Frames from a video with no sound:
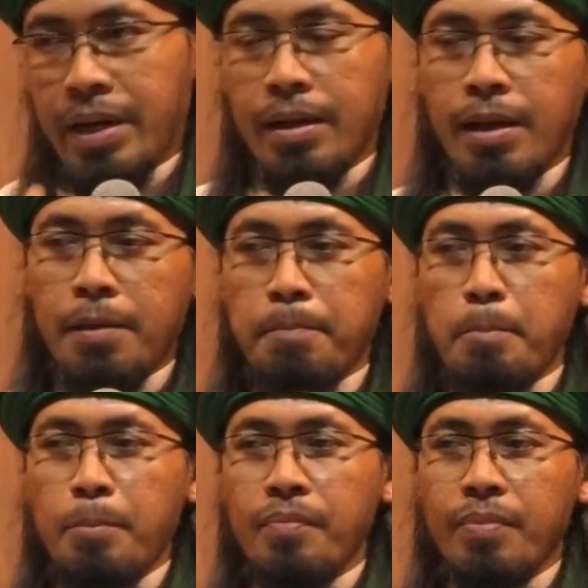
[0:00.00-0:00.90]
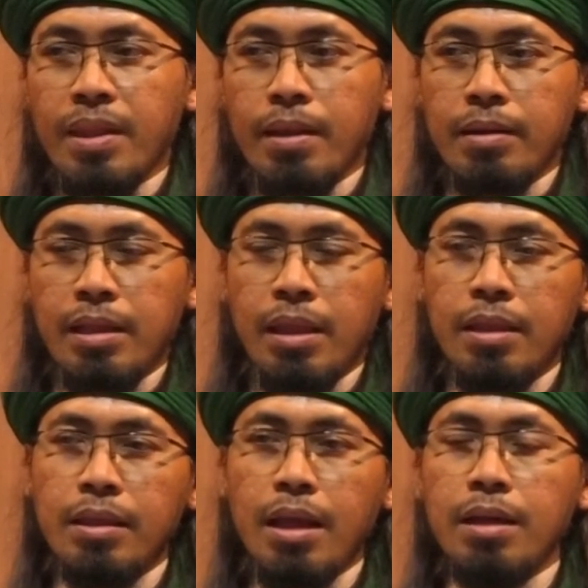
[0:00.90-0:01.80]
maka
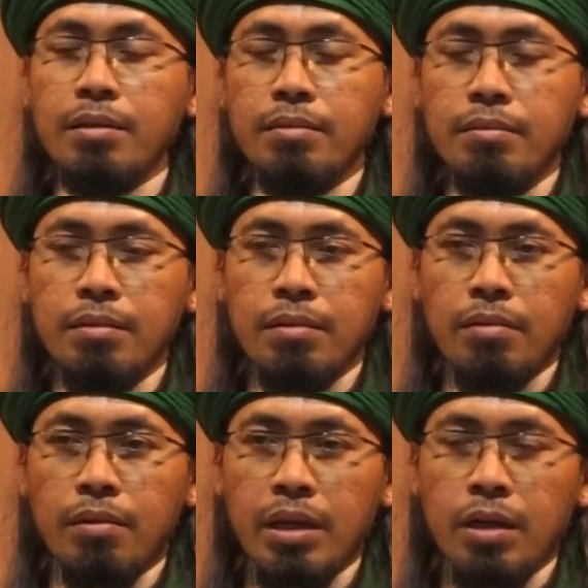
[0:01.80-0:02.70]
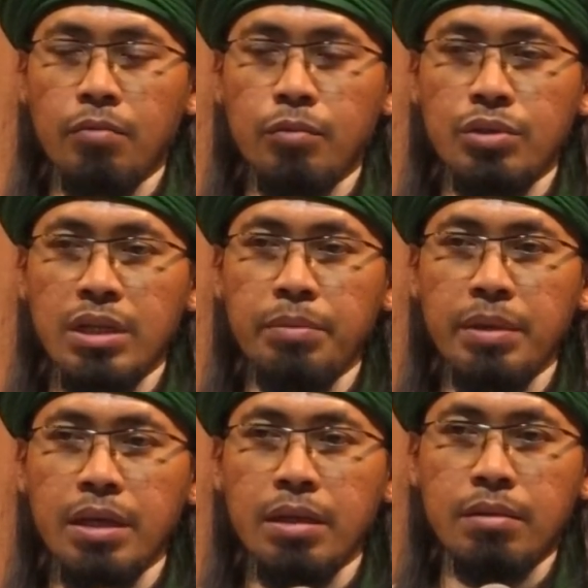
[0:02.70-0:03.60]
ditentang oleh kaum
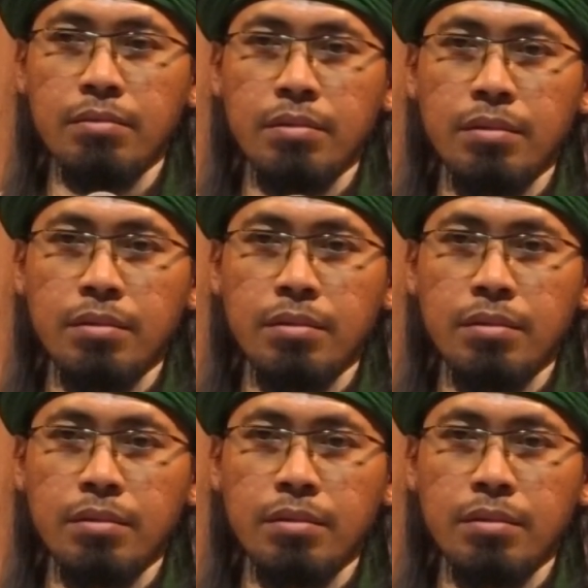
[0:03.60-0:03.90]
muslimin